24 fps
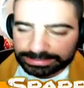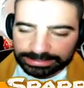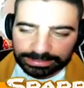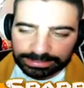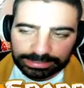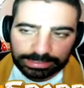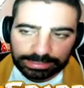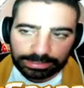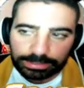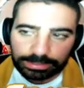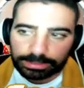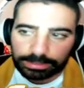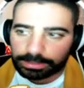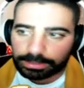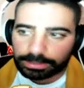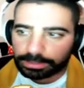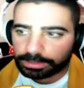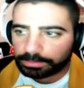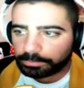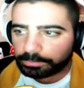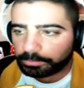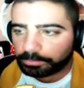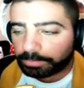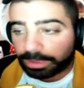Así
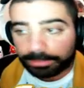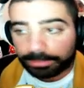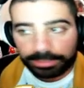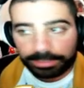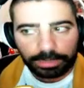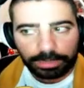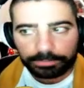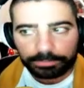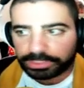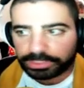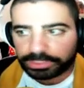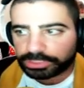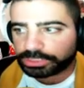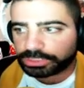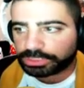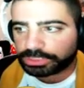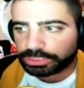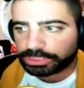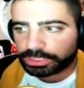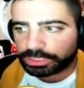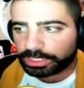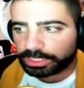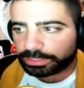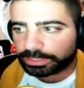que va bien, el
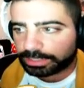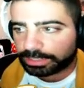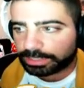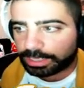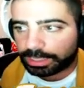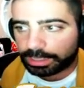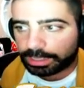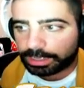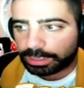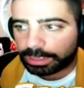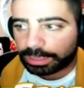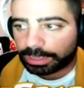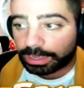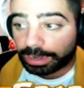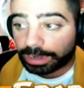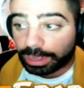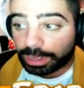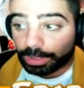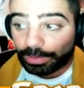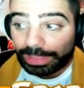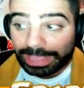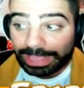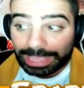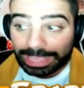Pichichi está
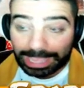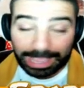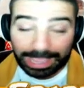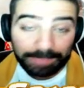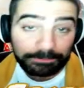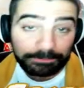ganado.